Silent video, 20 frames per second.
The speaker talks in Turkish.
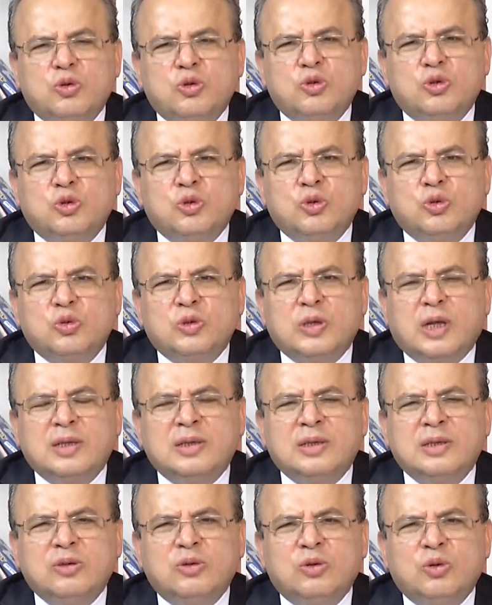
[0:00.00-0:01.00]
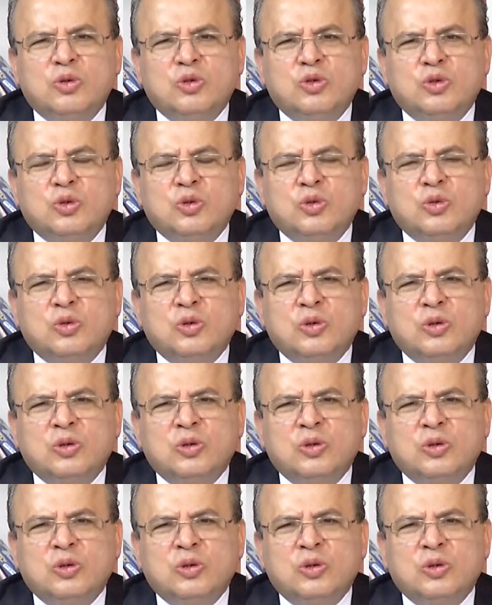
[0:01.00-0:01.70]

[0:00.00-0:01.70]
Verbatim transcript: konuştuk, salgını konuştuk.